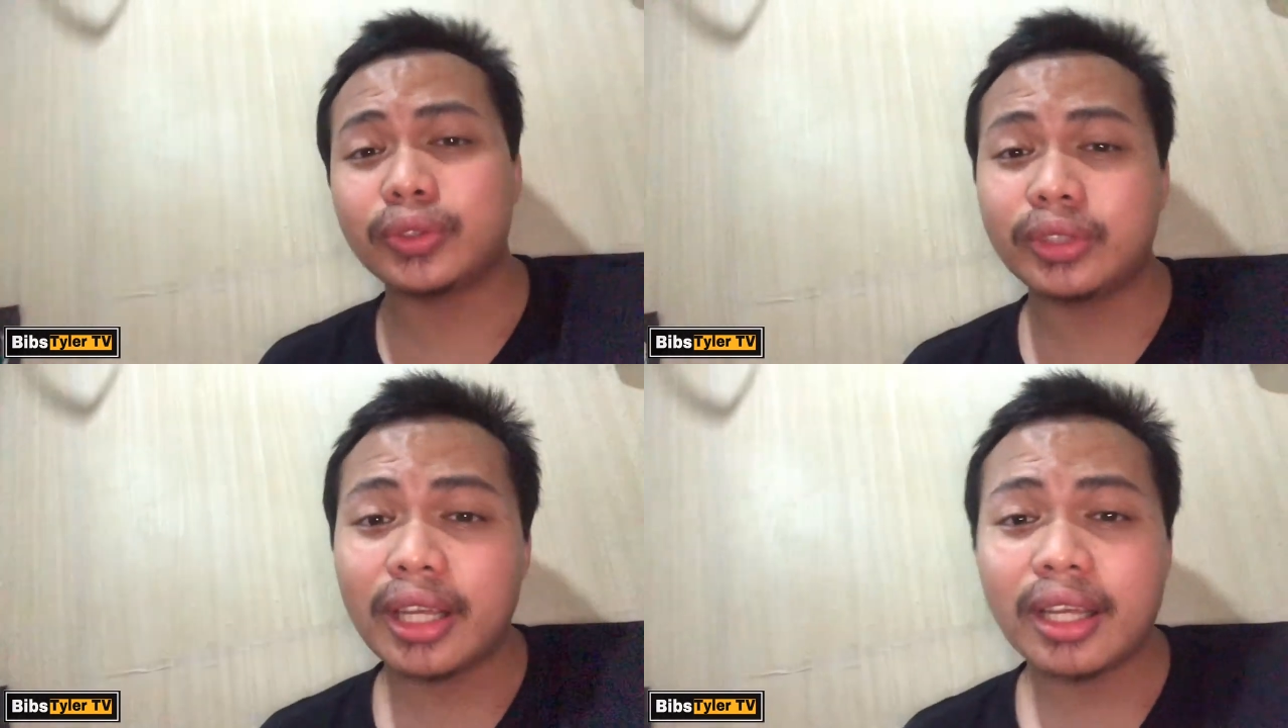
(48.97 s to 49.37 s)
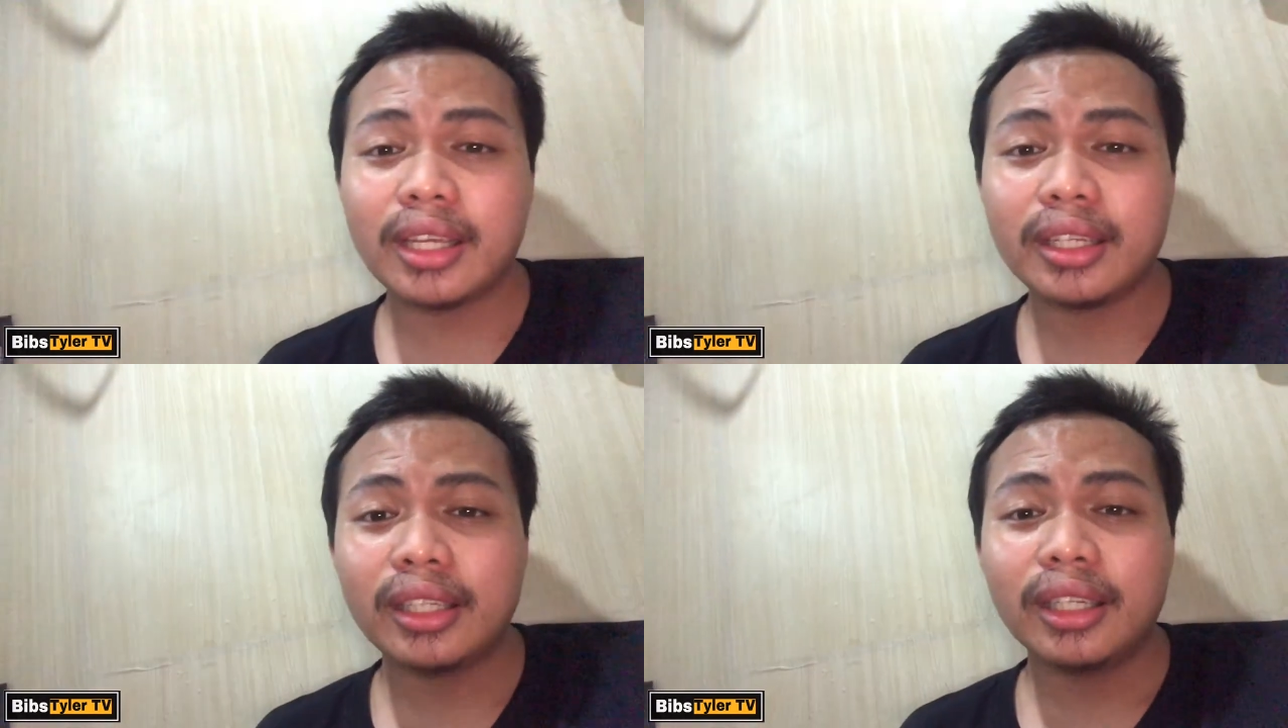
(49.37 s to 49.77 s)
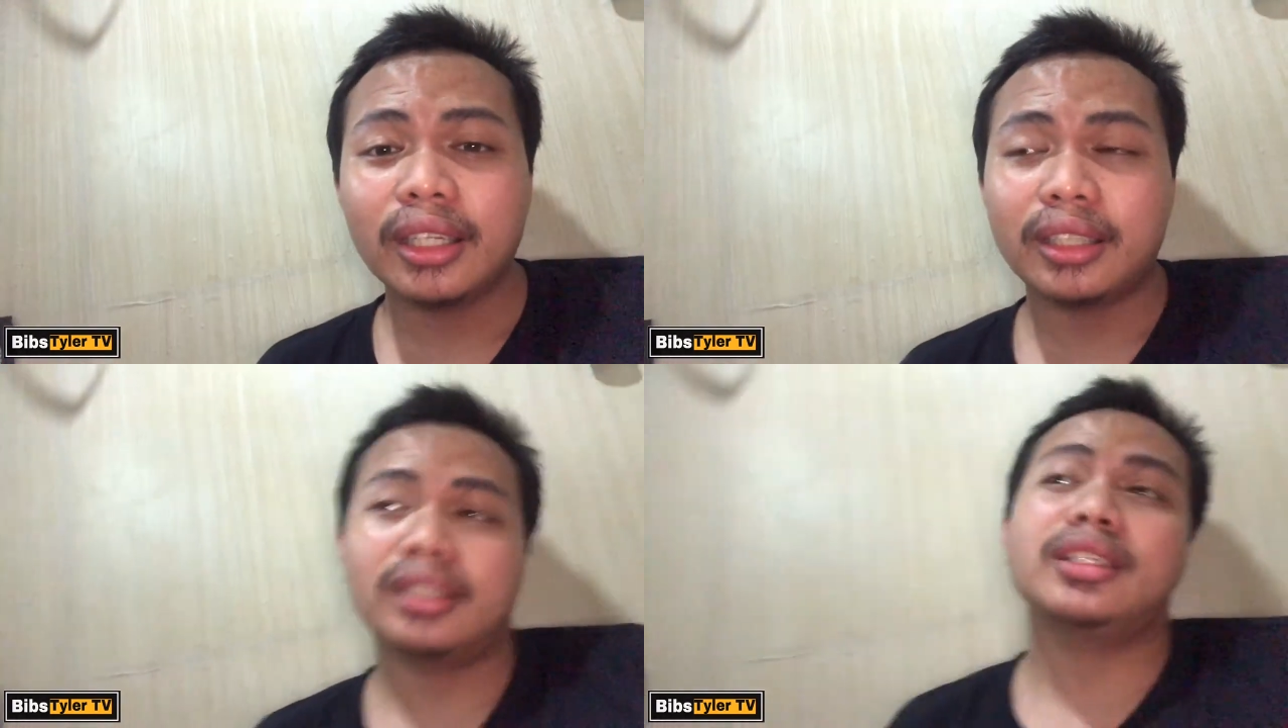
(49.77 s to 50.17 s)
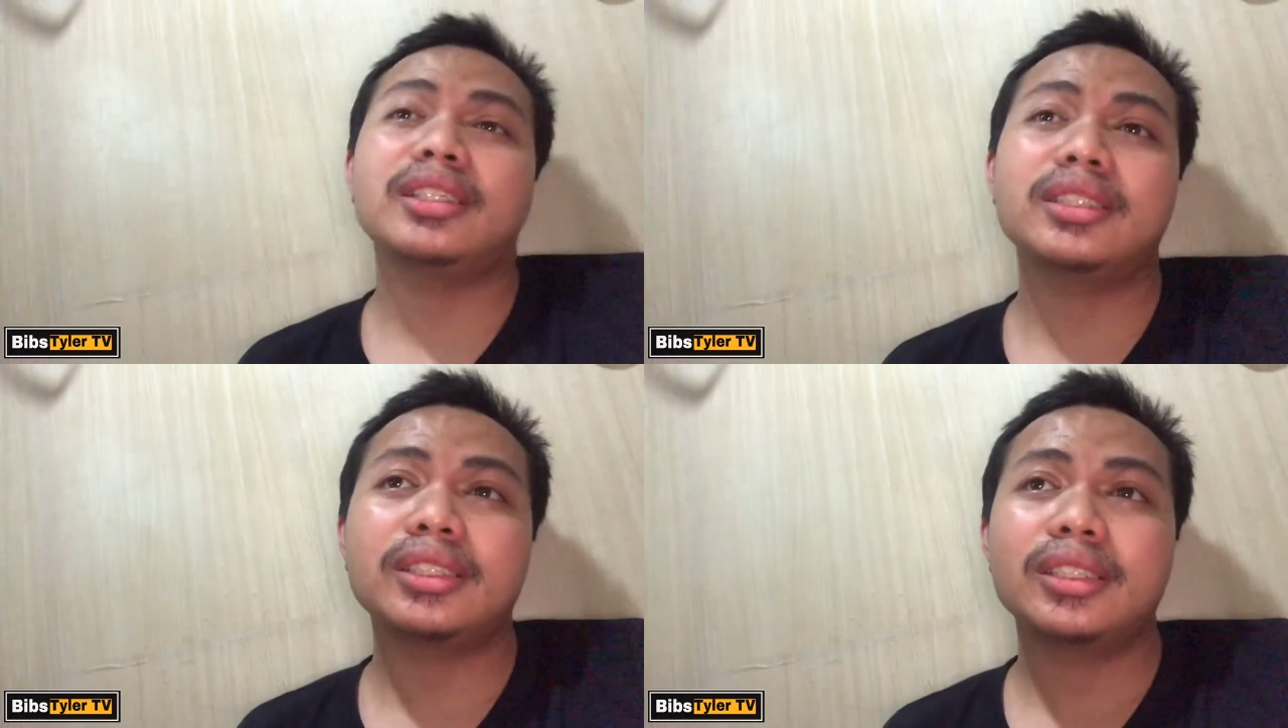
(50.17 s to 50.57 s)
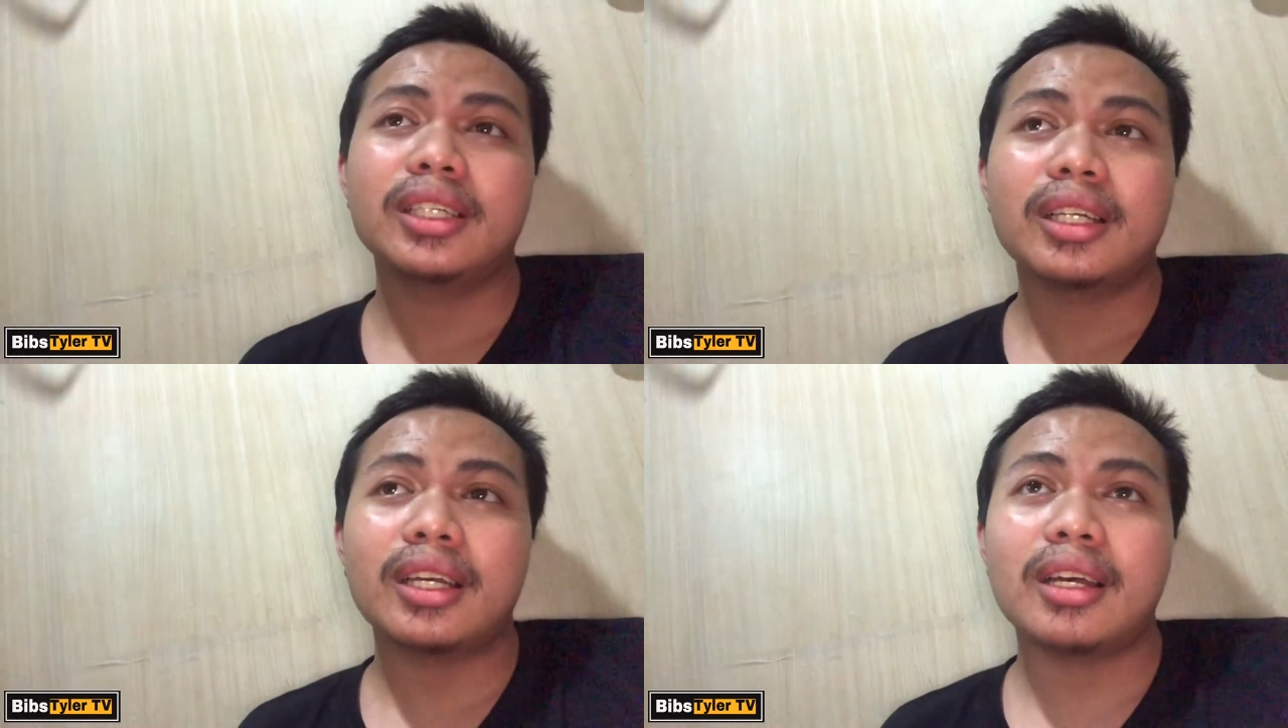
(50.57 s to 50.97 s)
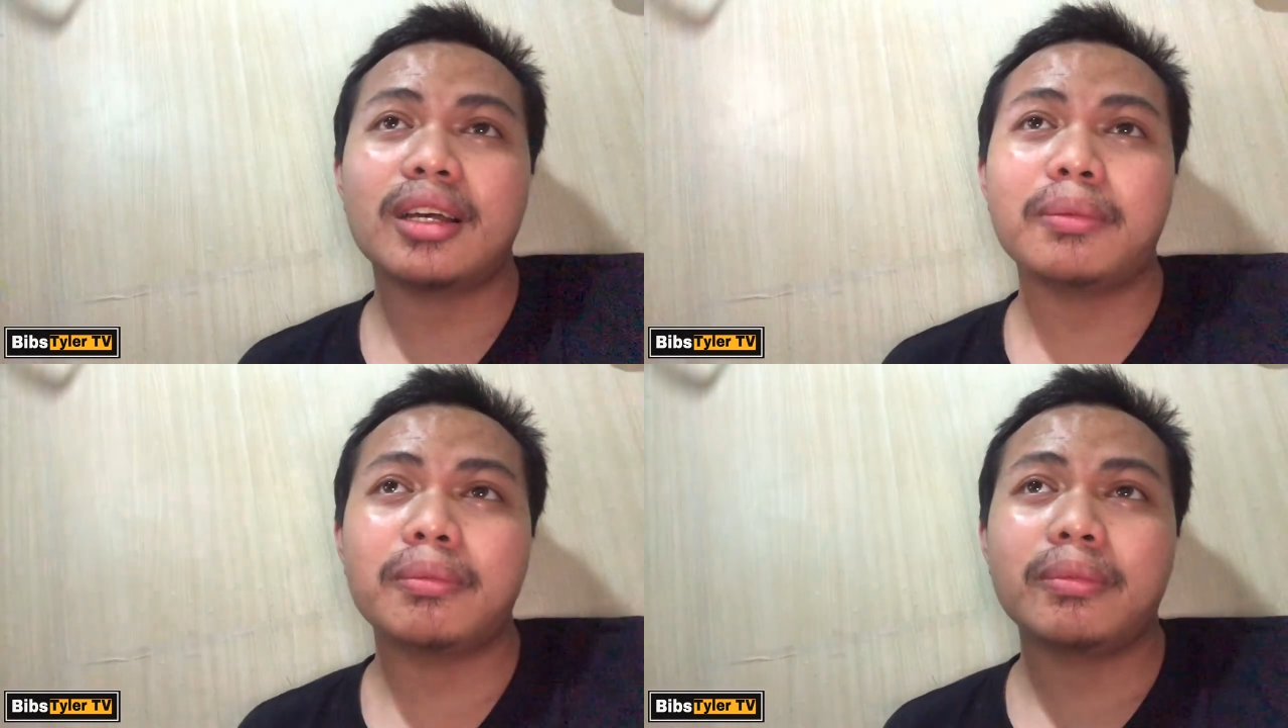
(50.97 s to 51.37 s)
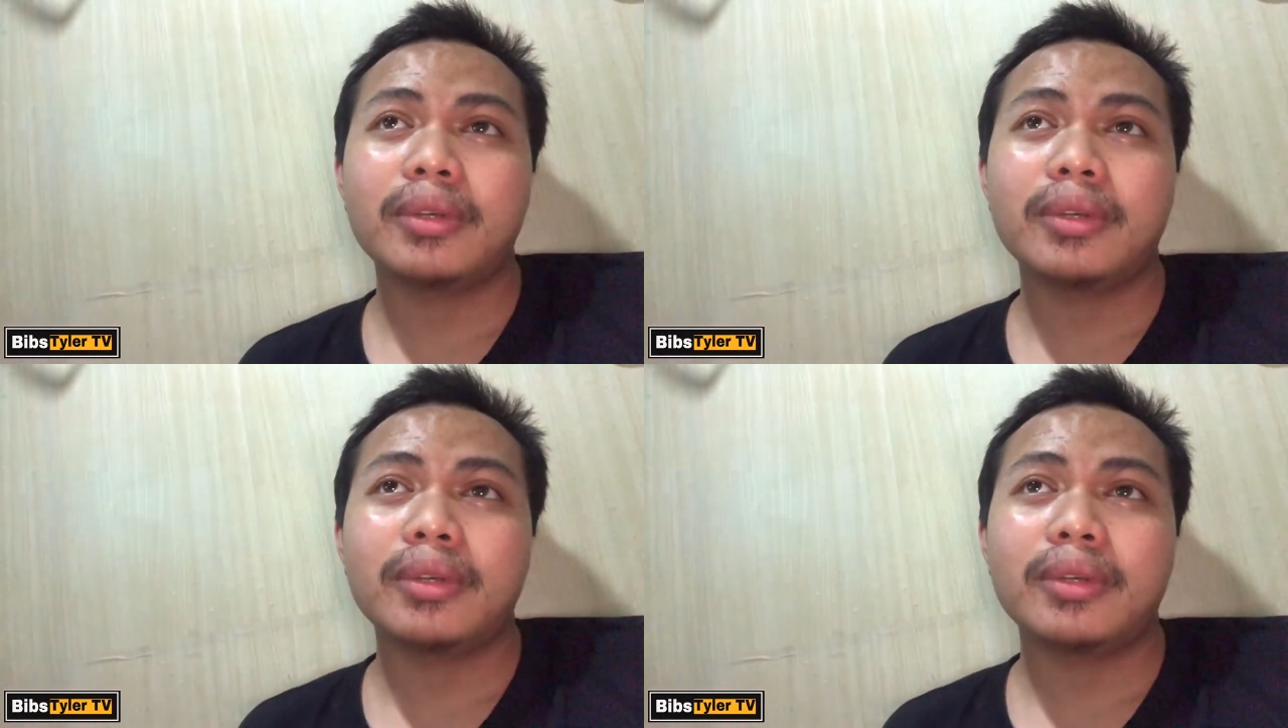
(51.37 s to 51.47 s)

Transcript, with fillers: today is um,